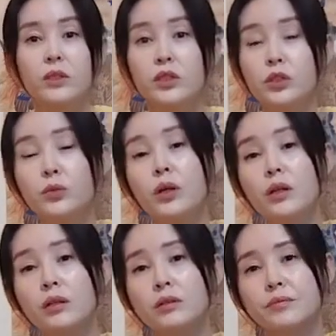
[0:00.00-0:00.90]
10월?
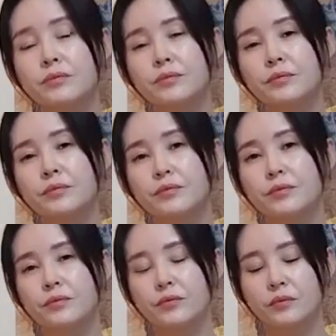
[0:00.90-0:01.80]

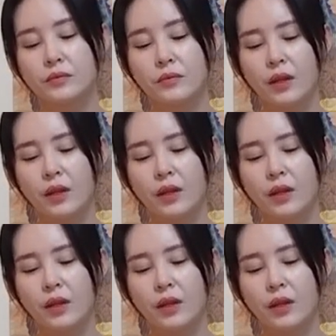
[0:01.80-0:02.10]
음.